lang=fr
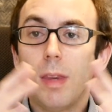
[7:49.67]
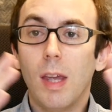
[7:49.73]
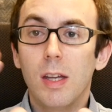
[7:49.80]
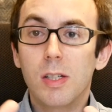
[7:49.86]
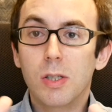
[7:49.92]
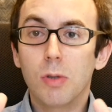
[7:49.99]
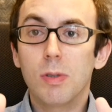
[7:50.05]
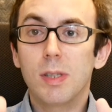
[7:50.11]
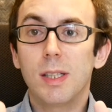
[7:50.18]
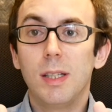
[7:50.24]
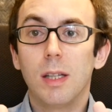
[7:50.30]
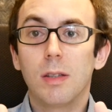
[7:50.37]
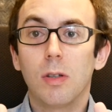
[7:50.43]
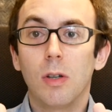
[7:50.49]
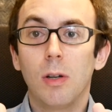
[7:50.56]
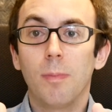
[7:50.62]
Ceci
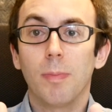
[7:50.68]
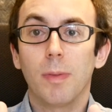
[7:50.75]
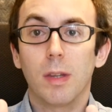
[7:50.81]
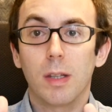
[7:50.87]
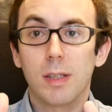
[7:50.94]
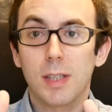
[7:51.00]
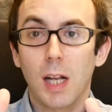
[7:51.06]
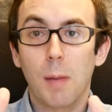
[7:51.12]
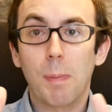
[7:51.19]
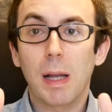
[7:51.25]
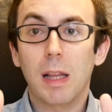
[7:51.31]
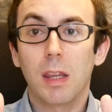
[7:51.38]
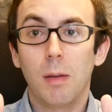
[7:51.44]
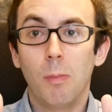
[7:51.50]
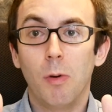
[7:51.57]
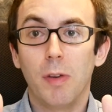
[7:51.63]
étant, ça n'a pas
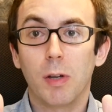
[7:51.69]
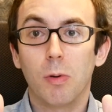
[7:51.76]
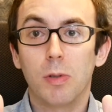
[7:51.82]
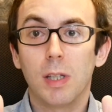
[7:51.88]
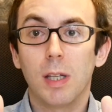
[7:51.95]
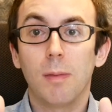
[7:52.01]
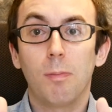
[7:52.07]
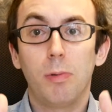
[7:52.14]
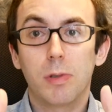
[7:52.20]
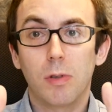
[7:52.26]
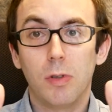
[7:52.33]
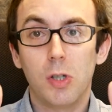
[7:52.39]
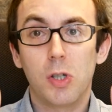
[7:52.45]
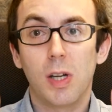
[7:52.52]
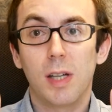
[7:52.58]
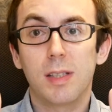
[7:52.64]
que des mauvais côtés, puisque
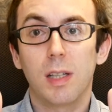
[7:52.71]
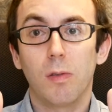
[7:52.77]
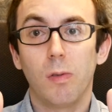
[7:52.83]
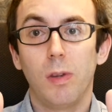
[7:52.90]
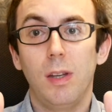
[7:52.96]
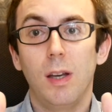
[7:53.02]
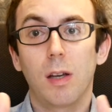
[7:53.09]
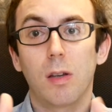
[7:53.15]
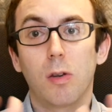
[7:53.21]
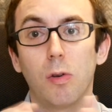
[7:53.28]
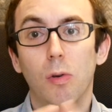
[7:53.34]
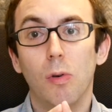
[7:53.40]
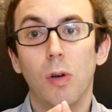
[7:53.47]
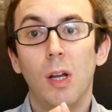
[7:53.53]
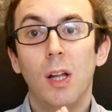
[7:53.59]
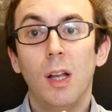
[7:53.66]
déjà ça veut dire
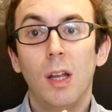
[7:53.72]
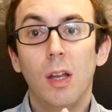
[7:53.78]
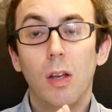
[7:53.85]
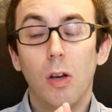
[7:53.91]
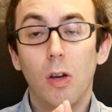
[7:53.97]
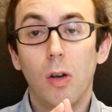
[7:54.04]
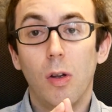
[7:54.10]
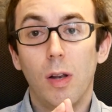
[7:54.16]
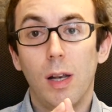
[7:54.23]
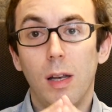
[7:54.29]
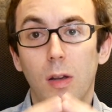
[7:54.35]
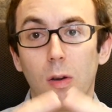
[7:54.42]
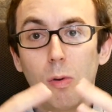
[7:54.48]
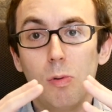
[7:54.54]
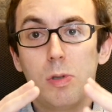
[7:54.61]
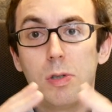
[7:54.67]
que euh,
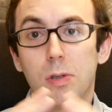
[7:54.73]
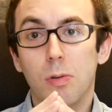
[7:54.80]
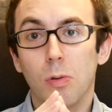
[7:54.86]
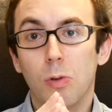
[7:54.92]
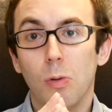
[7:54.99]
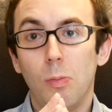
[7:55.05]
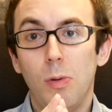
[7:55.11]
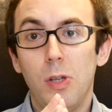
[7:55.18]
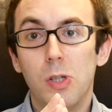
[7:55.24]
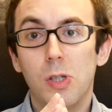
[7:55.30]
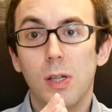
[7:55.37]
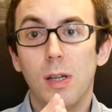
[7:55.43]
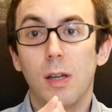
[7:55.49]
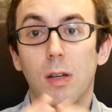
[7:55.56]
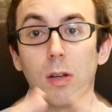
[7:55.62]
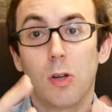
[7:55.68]
les Russes sont
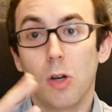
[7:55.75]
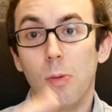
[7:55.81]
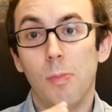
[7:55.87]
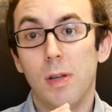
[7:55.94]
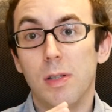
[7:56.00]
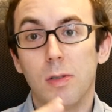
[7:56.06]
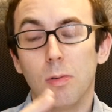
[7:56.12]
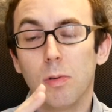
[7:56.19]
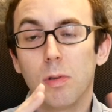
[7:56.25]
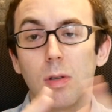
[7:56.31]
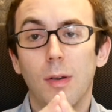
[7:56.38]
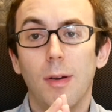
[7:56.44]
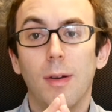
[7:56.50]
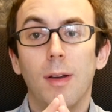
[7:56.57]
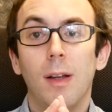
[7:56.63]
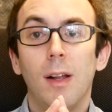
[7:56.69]
obligés, comme les
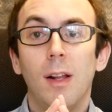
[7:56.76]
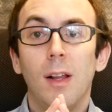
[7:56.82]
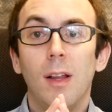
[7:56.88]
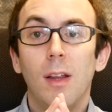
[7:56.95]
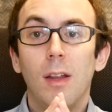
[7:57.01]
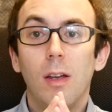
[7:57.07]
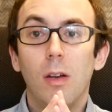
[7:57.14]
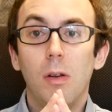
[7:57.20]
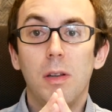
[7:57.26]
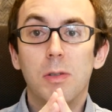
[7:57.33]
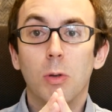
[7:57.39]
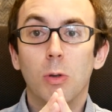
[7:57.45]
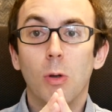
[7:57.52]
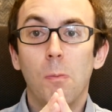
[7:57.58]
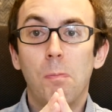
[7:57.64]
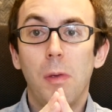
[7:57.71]
autres, les
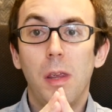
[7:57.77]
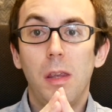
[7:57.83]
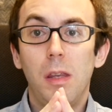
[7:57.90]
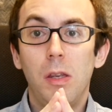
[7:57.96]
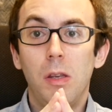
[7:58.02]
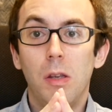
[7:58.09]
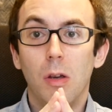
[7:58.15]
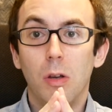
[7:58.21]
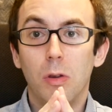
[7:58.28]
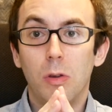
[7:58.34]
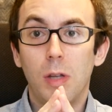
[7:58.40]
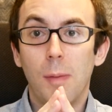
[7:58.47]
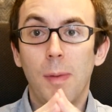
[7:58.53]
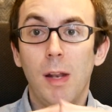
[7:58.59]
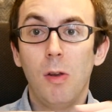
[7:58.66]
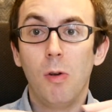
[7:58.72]
autres pays,
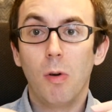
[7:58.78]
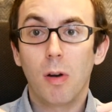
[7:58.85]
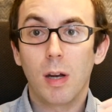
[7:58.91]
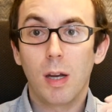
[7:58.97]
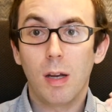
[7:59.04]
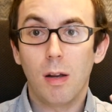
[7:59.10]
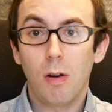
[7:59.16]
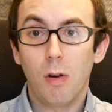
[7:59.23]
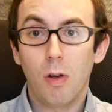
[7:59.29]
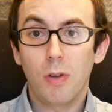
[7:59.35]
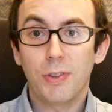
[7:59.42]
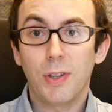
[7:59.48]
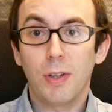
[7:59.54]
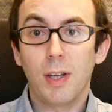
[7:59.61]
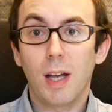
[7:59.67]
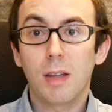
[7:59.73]
d'améliorer leurs
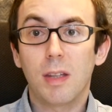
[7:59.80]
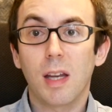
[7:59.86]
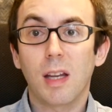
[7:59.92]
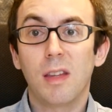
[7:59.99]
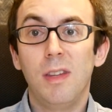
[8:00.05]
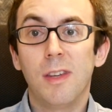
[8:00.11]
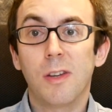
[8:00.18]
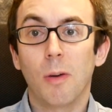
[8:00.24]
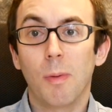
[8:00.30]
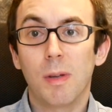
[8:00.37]
standards techniques en